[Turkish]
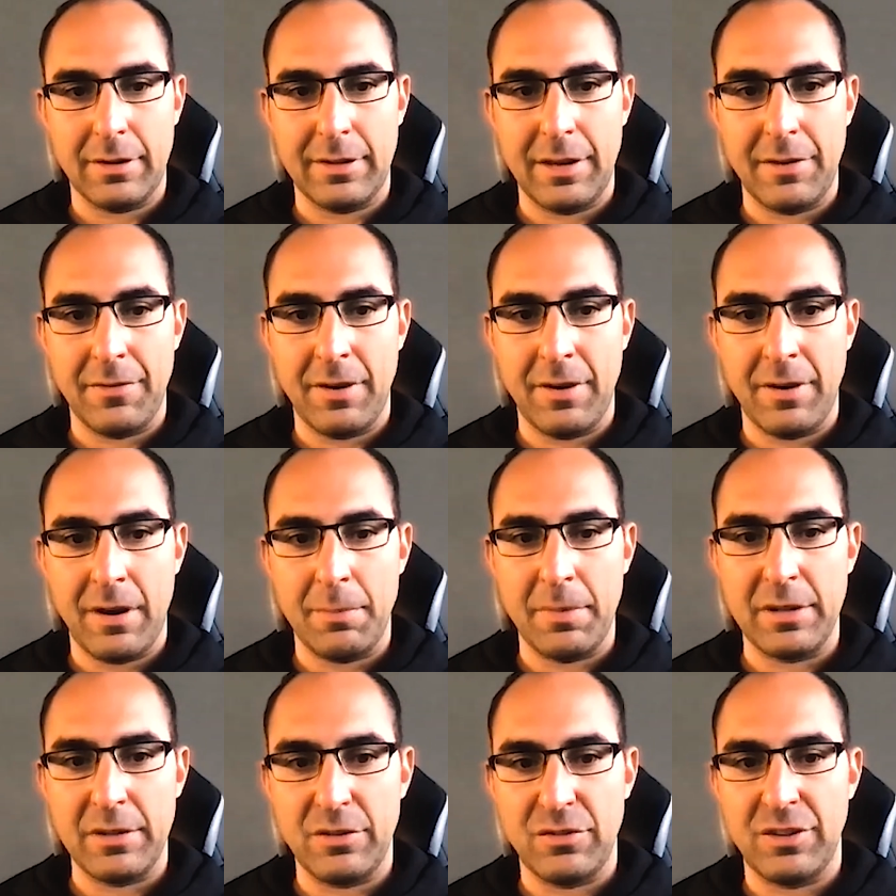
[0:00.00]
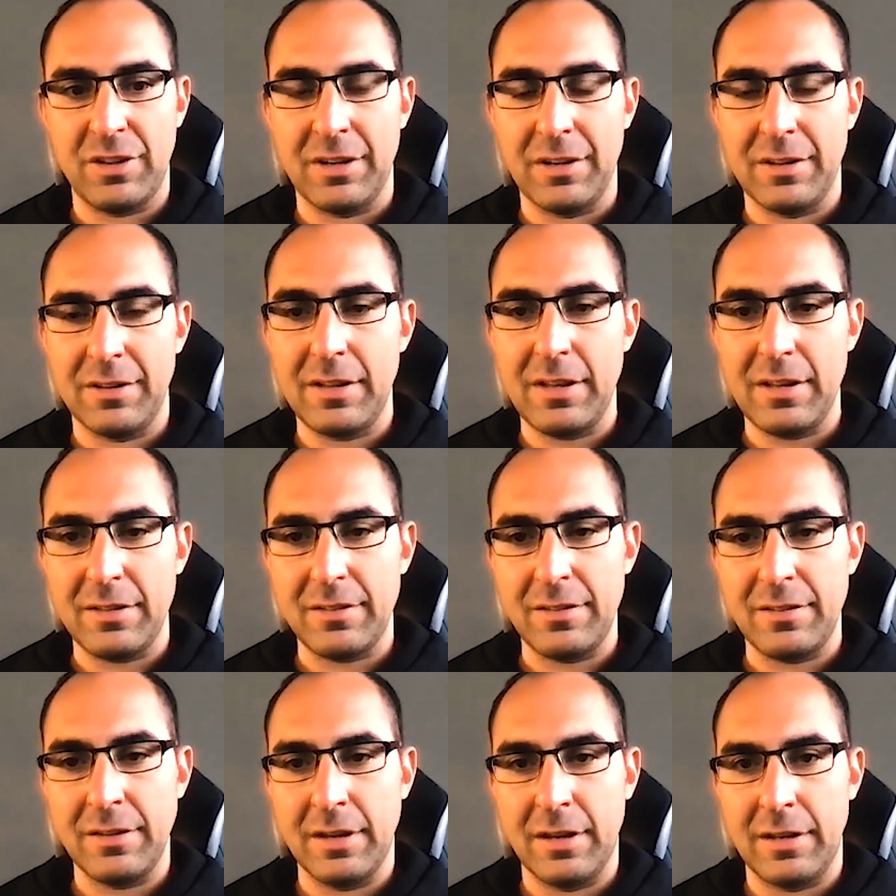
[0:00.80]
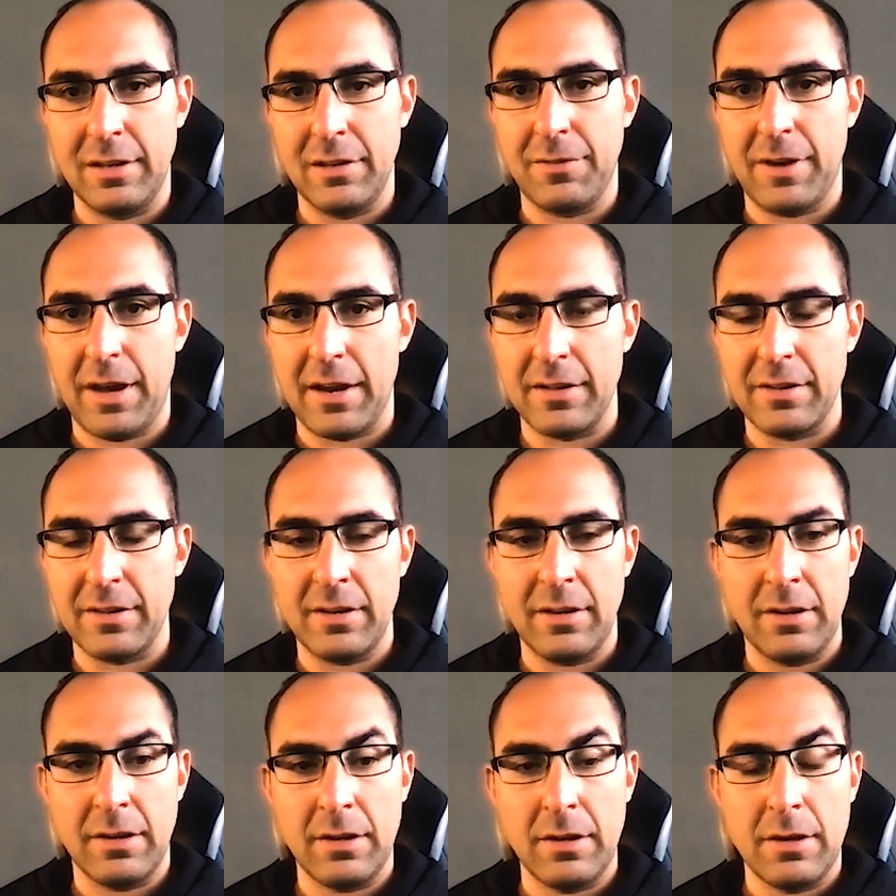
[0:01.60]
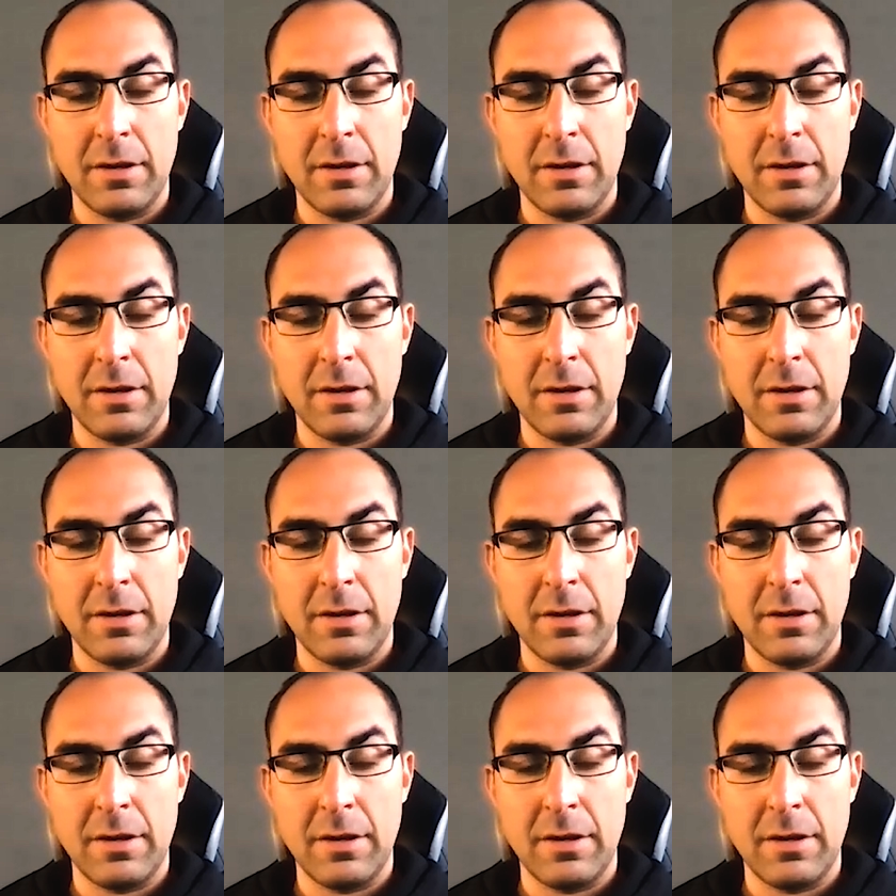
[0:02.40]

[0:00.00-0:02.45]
devam edeceğinin de sinyalini verdi.